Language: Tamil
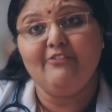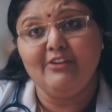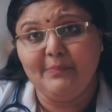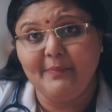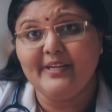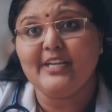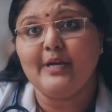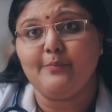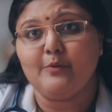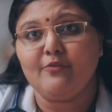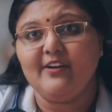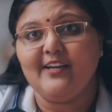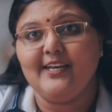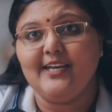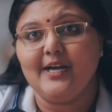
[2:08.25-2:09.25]
கவர்மெண்ட்
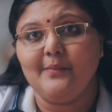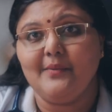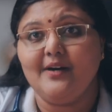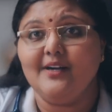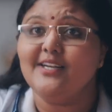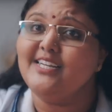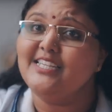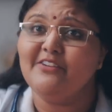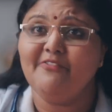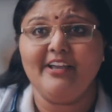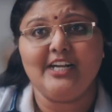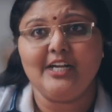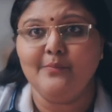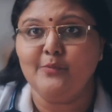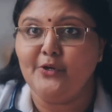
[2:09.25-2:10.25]
அப்ரூவல் இல்லாம இதை
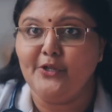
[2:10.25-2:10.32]
விற்க